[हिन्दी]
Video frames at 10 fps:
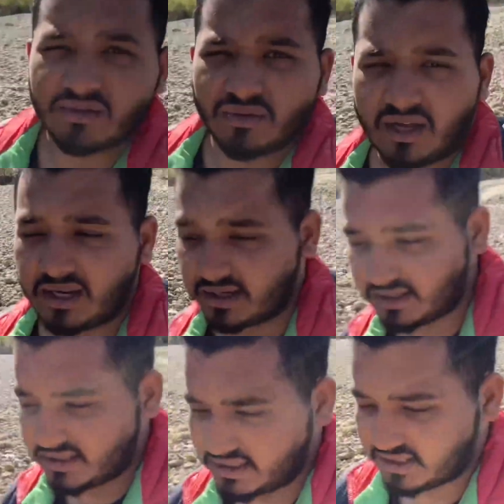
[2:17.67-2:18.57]
तो यार
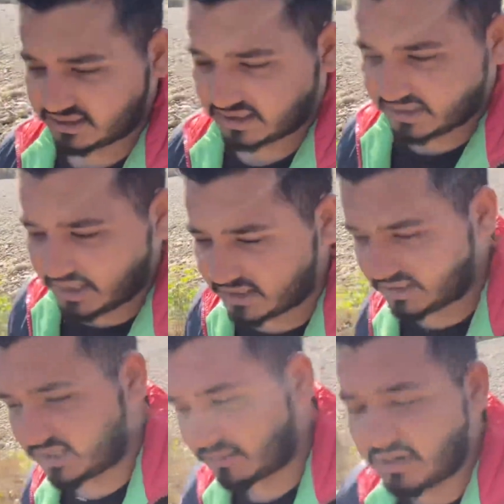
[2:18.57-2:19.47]
इसी रास्ते से
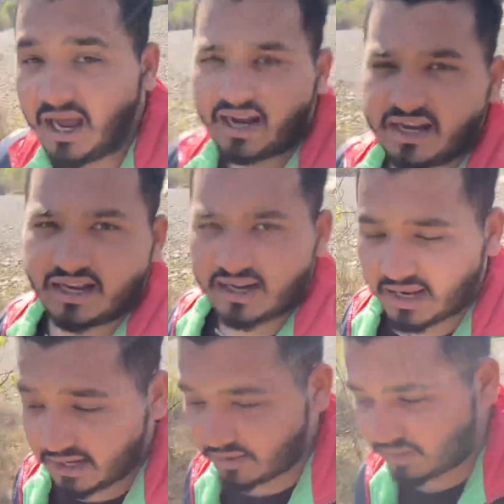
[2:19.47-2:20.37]
ऐसे ही हमने आगे निकलना
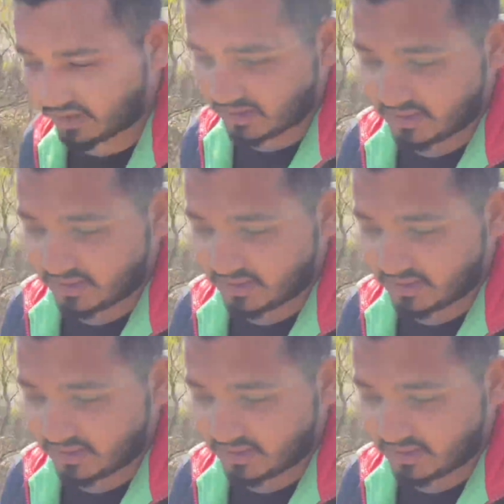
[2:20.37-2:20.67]
है और